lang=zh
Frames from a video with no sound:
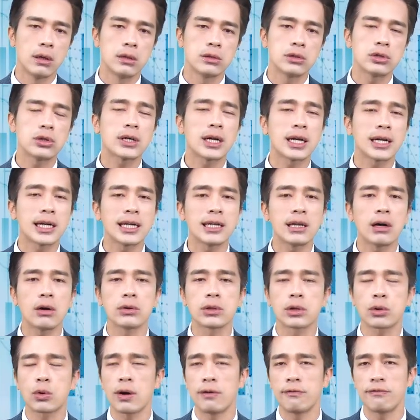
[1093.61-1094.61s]
就可以看到我
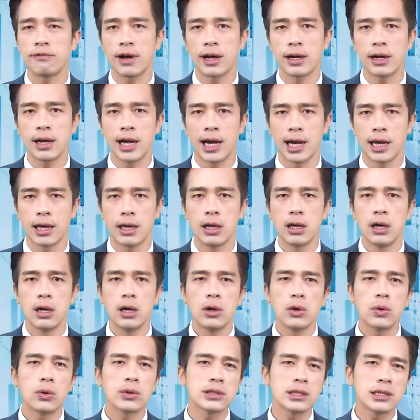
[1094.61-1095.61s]
的官方 Live，
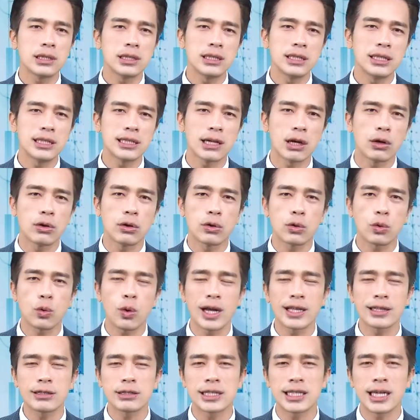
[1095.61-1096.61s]
或者是你想用
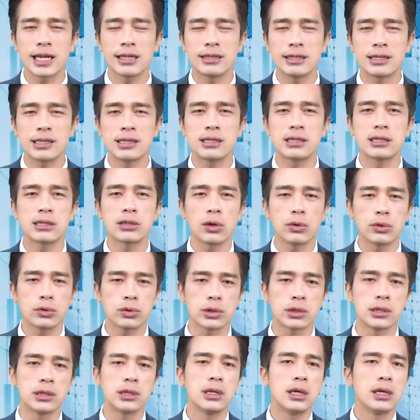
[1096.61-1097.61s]
关键字搜
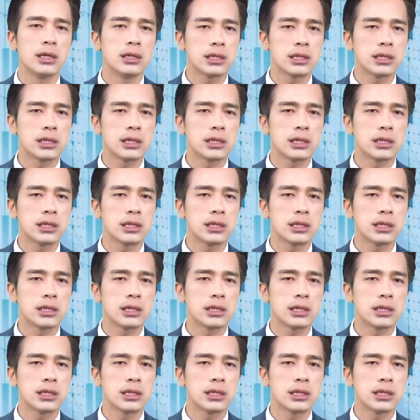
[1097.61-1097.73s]
寻